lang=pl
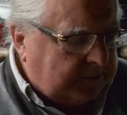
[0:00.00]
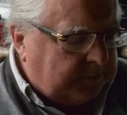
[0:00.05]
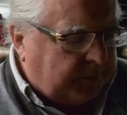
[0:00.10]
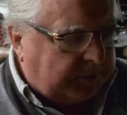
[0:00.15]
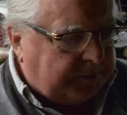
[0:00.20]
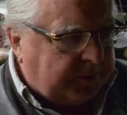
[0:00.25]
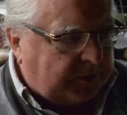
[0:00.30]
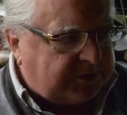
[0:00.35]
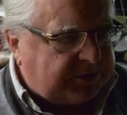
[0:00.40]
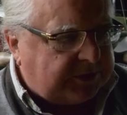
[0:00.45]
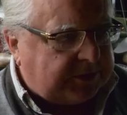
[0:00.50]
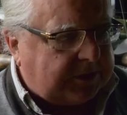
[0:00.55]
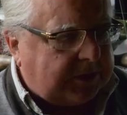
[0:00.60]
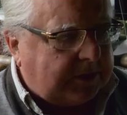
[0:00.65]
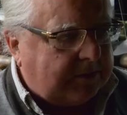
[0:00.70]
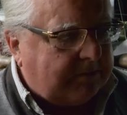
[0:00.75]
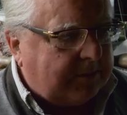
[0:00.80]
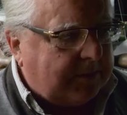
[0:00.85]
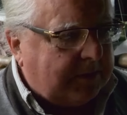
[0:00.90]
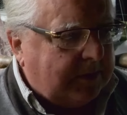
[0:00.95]

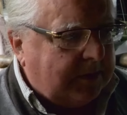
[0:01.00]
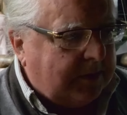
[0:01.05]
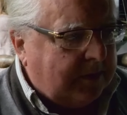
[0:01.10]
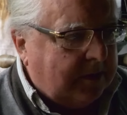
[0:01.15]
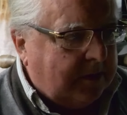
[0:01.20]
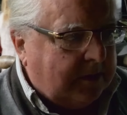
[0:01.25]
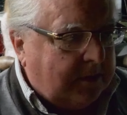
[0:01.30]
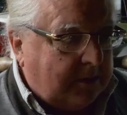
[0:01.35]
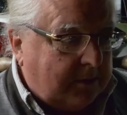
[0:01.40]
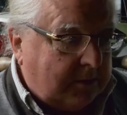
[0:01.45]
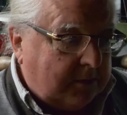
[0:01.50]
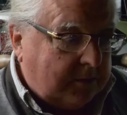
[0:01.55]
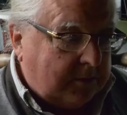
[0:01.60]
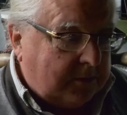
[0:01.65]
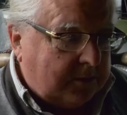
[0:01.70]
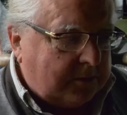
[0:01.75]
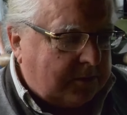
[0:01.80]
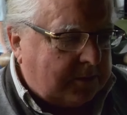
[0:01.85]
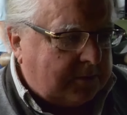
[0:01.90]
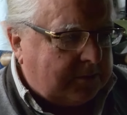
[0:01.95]
parporczykiem.
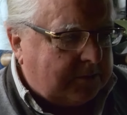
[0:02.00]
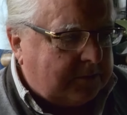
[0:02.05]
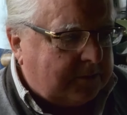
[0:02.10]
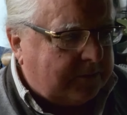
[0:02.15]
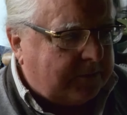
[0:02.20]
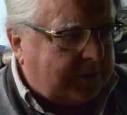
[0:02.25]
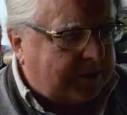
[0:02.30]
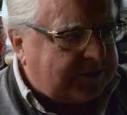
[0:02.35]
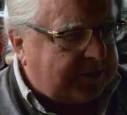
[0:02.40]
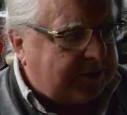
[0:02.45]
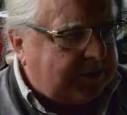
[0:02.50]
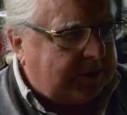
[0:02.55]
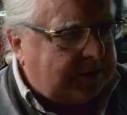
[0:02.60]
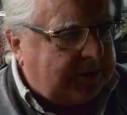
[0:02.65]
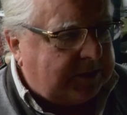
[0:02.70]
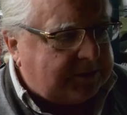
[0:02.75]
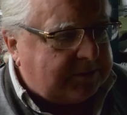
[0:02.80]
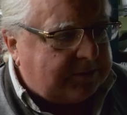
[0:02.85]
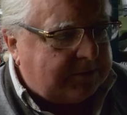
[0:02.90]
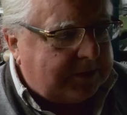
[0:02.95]
O, wrażenie
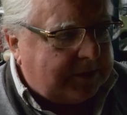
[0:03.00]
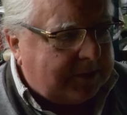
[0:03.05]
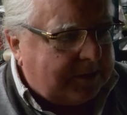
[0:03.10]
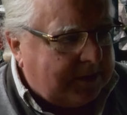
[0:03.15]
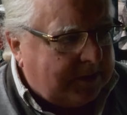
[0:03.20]
niezłe. Y,